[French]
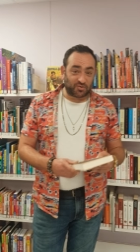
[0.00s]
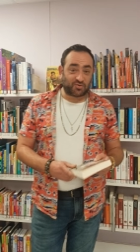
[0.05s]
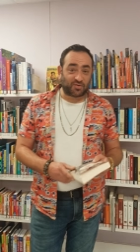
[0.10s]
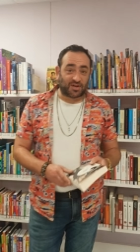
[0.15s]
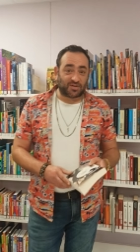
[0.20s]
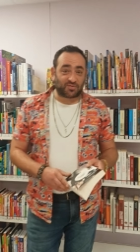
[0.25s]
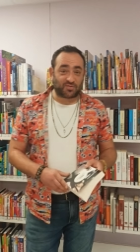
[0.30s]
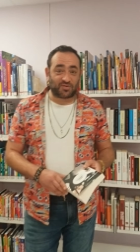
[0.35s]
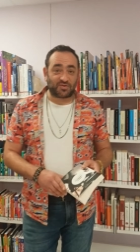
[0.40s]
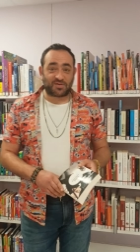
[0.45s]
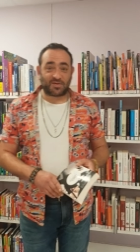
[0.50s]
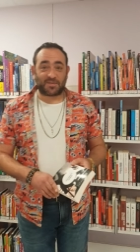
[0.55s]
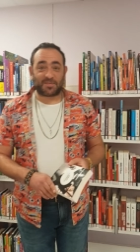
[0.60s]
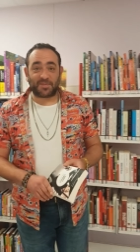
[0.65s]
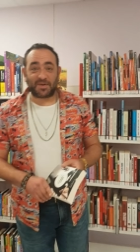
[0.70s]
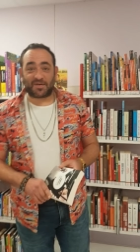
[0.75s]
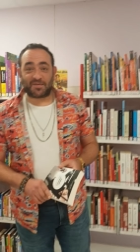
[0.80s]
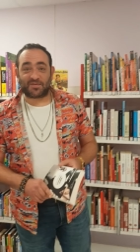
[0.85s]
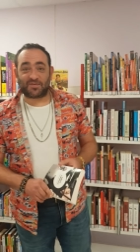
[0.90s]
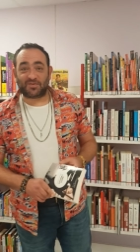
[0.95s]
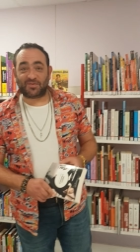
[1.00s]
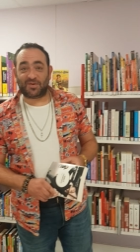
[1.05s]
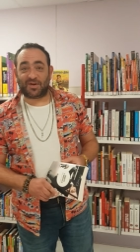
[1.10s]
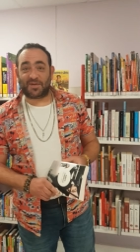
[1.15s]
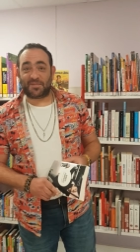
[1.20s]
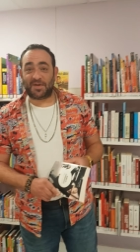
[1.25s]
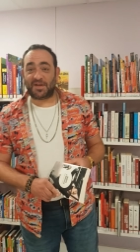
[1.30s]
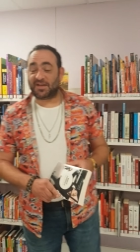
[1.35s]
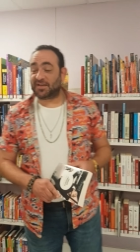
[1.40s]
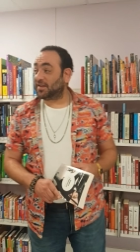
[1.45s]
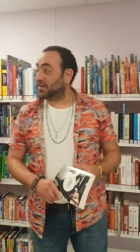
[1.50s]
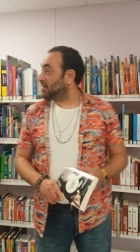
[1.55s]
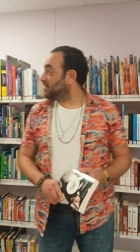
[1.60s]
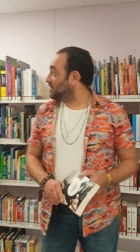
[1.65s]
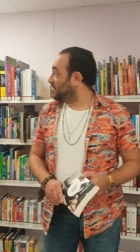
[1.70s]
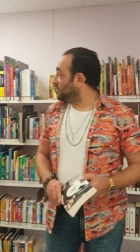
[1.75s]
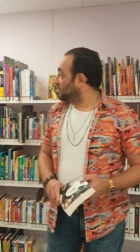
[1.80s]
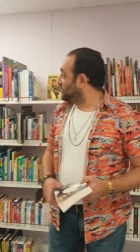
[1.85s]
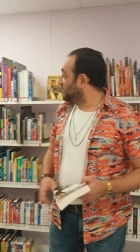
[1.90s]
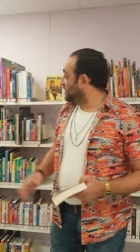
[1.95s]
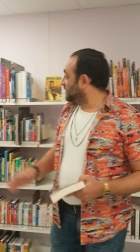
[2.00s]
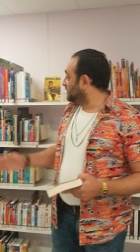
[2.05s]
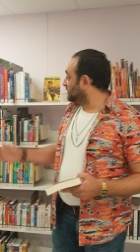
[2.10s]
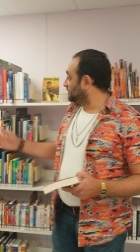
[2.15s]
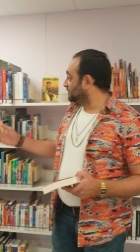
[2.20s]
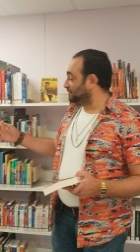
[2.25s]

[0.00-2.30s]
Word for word: Bonjour à tous, bienvenue à la médiathèque des Samboules. Hein.